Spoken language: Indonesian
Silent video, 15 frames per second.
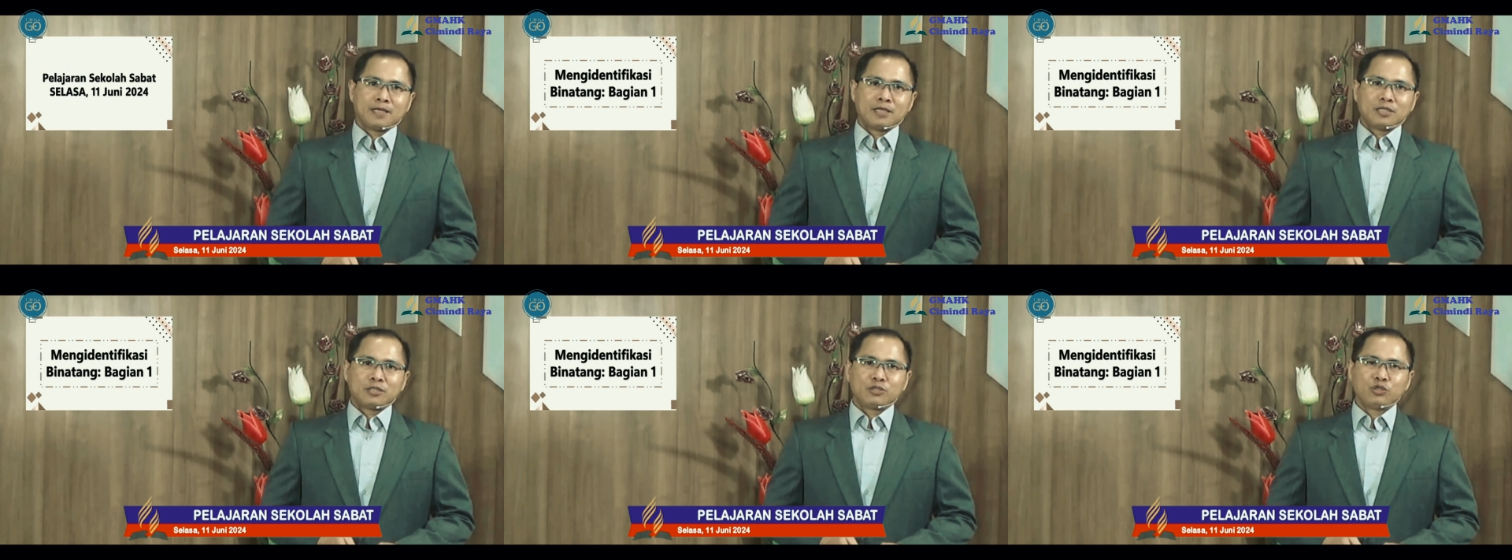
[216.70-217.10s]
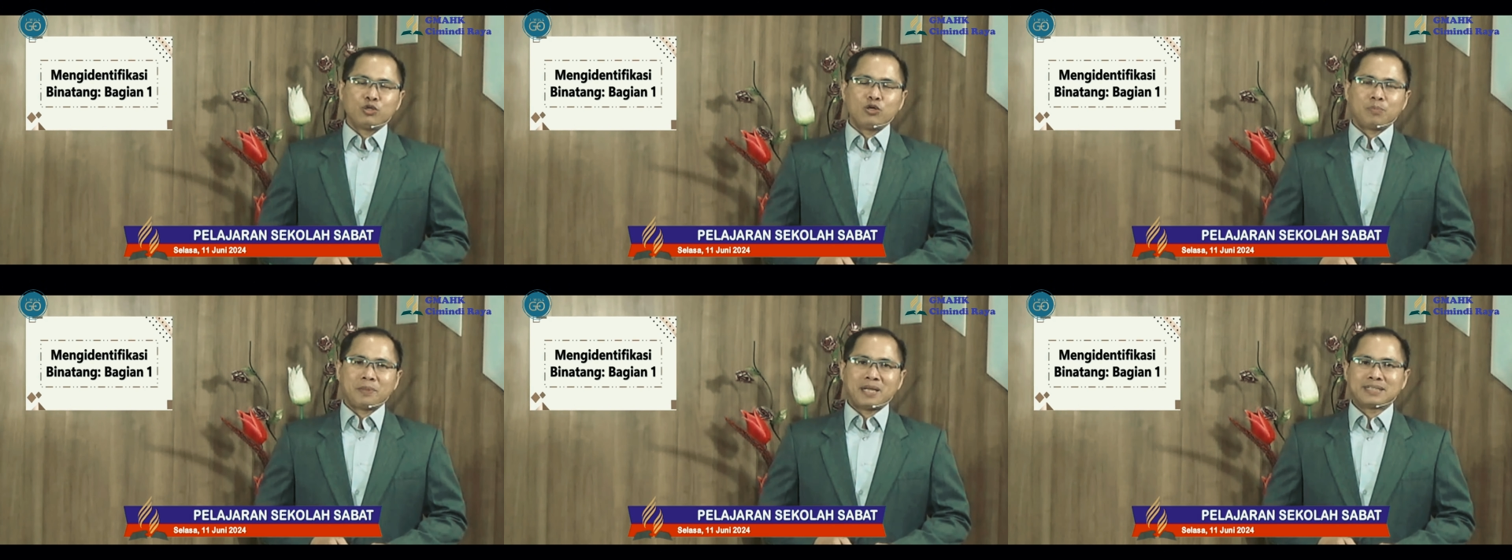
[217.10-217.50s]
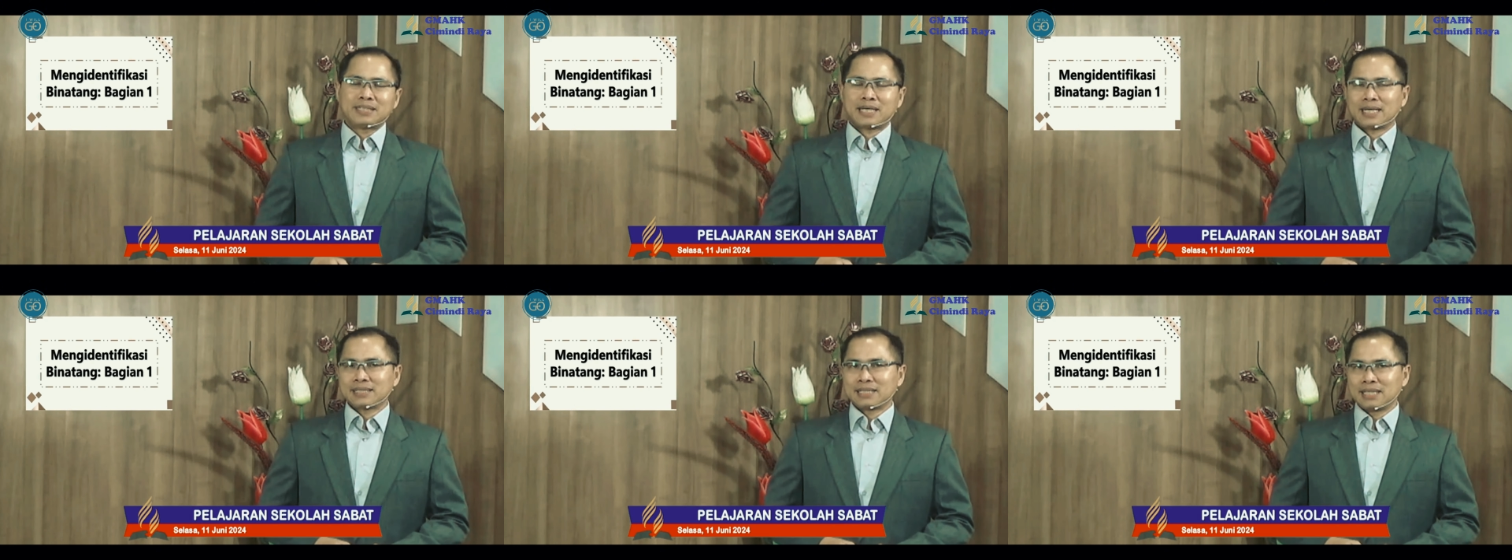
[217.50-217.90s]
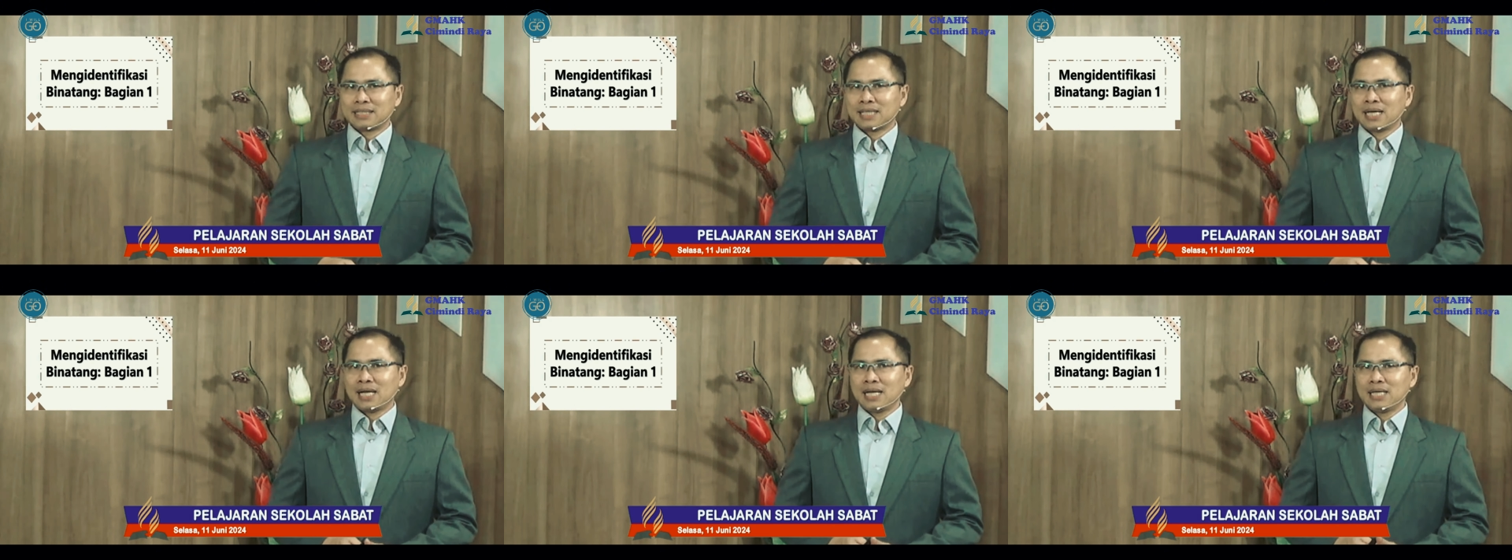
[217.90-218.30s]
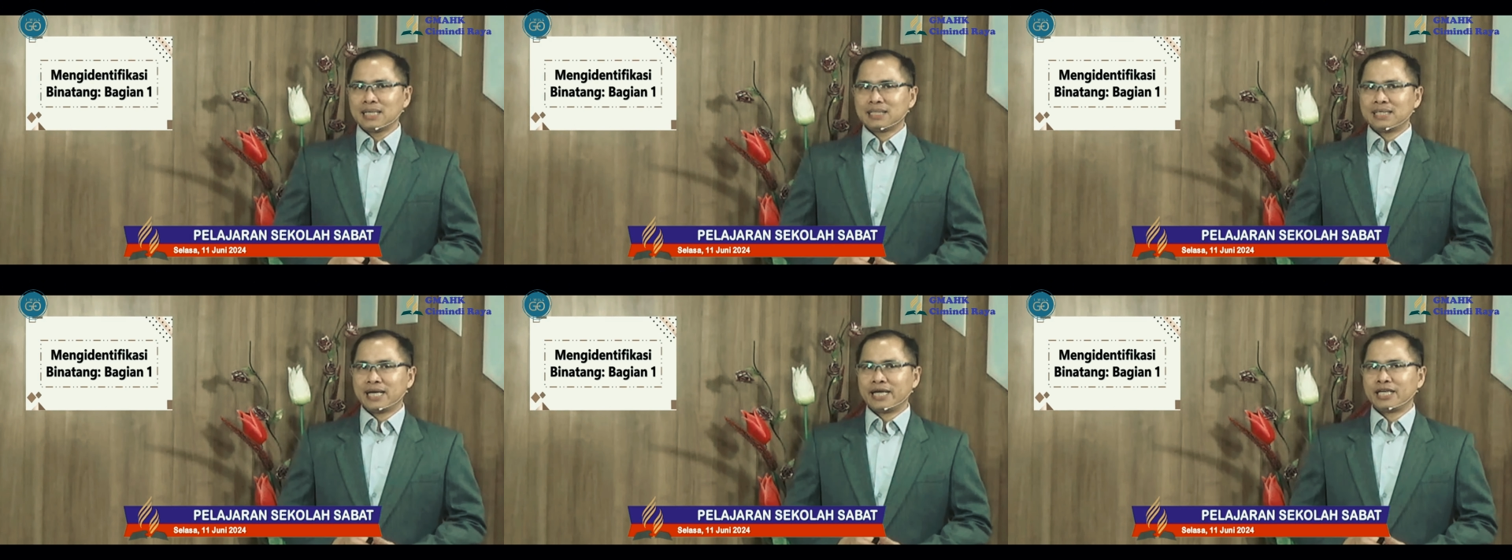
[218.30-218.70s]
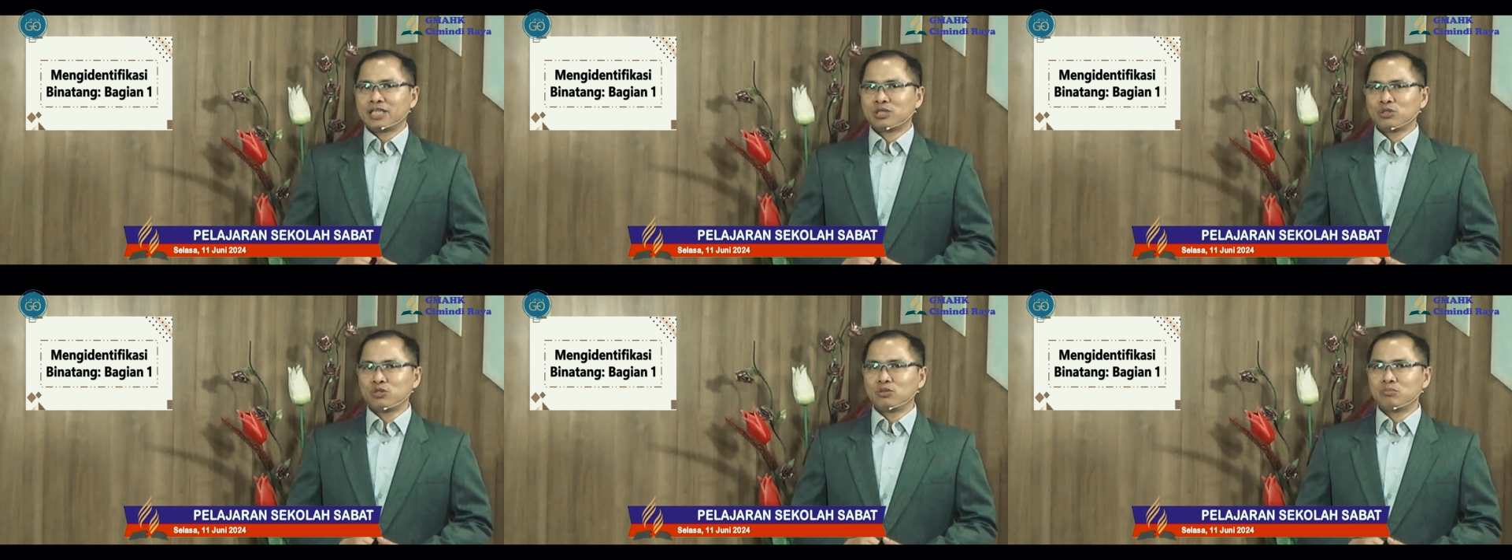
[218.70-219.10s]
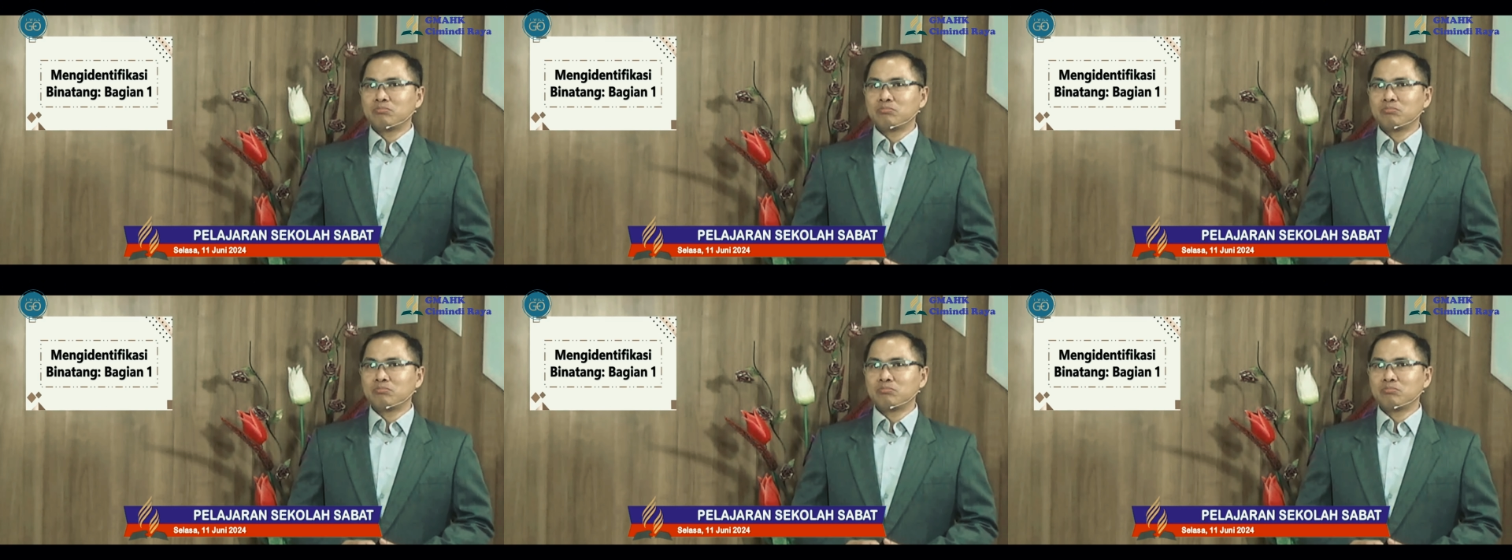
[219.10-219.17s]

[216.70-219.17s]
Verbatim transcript: Judul pelajaran kita yaitu